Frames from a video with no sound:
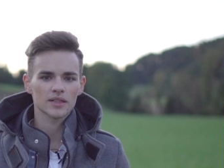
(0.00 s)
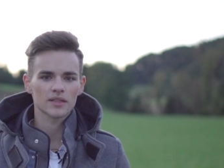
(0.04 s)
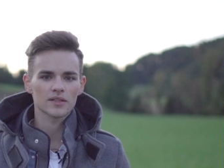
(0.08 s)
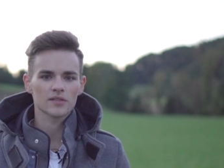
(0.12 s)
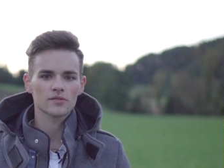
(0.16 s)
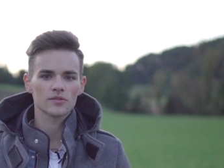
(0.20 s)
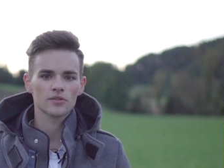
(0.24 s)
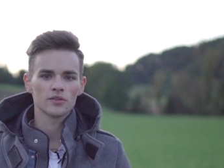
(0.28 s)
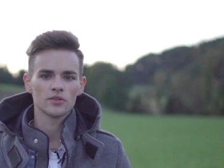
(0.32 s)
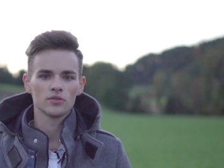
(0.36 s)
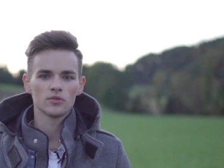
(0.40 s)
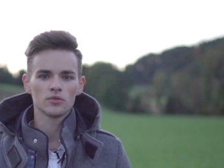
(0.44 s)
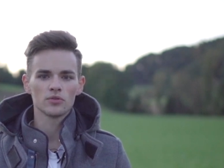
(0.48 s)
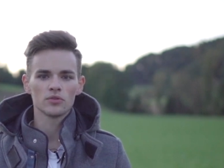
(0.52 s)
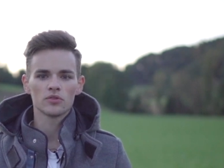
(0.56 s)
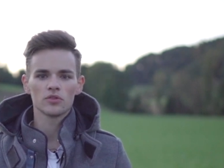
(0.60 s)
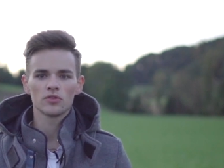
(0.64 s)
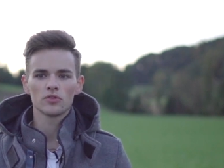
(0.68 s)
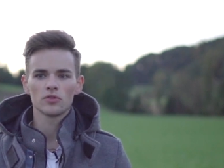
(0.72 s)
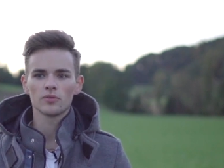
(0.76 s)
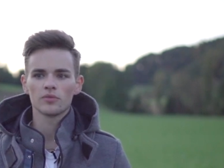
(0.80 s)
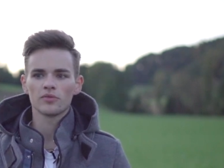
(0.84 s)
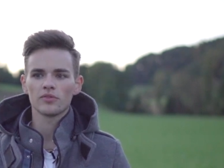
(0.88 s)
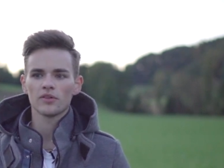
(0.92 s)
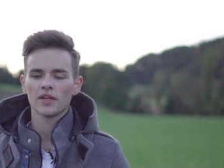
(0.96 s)
Jetzt für
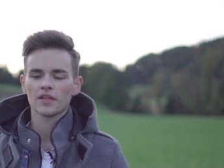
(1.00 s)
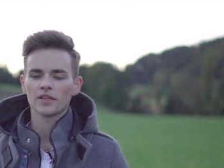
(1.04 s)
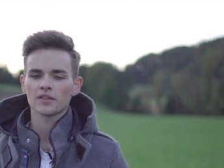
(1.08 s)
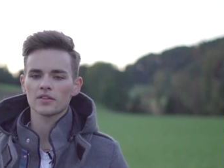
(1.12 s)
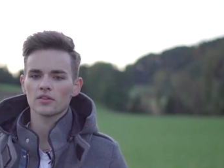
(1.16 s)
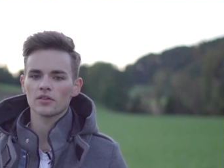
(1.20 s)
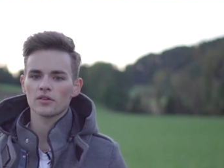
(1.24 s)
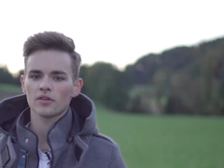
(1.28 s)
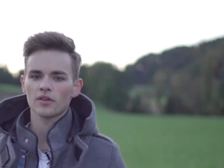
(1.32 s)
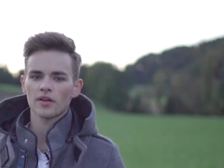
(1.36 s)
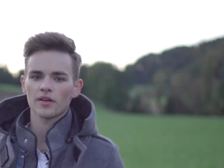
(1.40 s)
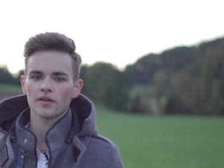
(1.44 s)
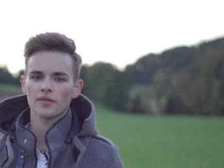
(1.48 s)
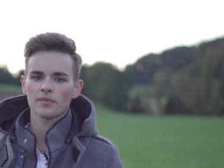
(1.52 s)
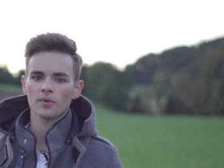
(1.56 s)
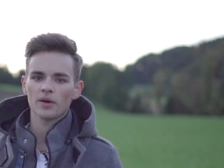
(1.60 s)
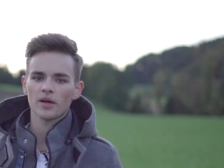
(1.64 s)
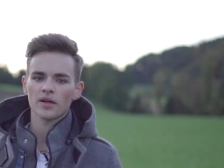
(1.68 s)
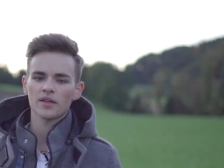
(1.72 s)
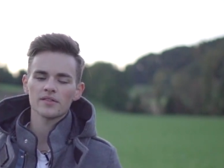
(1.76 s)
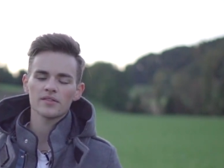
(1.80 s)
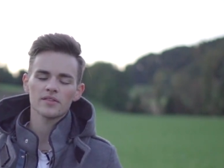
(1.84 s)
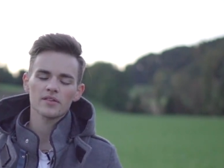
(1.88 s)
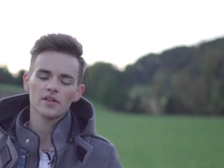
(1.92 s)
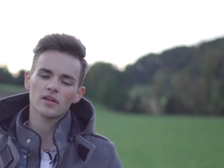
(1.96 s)
YouTube, vielleicht noch als
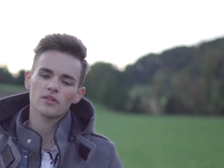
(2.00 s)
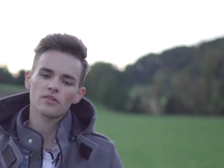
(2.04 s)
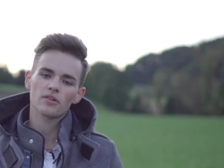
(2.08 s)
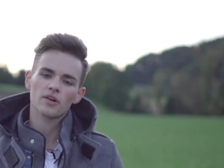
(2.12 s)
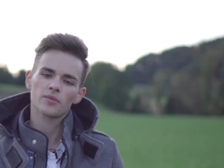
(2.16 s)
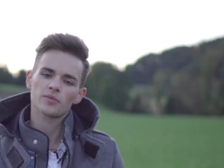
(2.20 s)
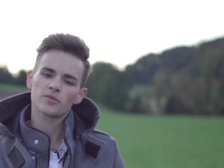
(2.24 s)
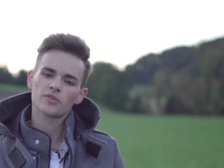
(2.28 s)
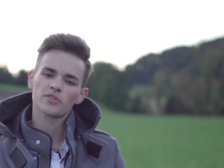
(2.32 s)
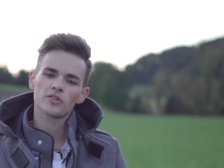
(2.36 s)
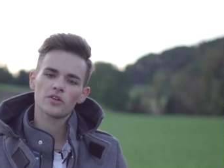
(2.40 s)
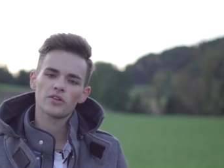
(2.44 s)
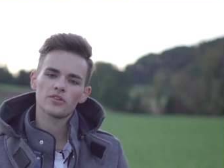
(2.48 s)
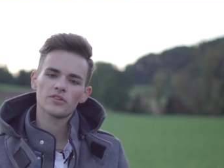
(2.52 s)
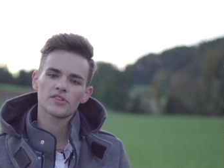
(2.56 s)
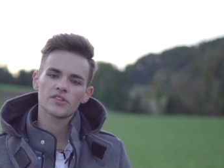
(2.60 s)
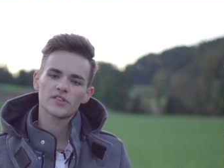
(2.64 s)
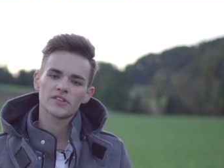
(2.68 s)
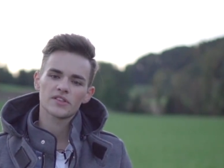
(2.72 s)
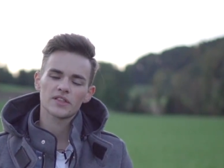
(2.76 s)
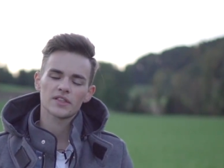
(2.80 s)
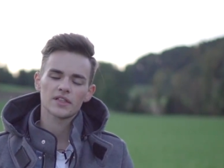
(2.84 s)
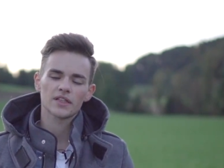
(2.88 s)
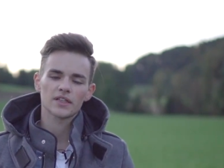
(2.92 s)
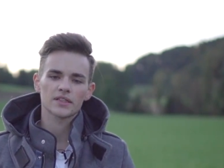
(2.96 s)
paar
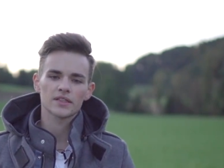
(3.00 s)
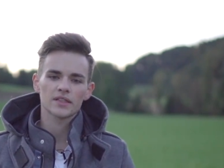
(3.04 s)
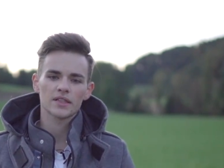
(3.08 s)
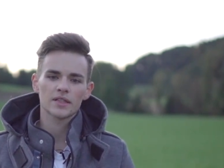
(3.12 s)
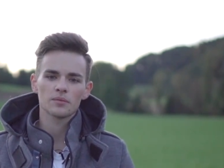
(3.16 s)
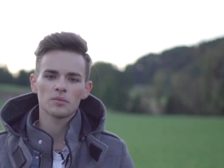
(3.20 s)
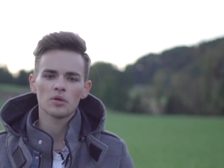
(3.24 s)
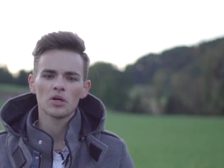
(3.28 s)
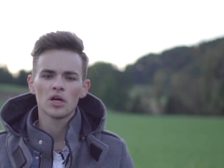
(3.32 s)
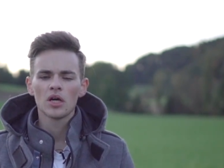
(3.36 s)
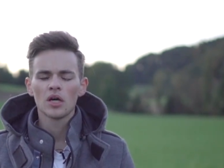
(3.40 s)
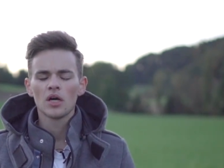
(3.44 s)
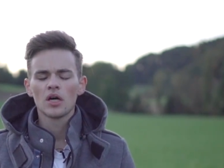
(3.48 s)
Instagram-Stories, je nachdem.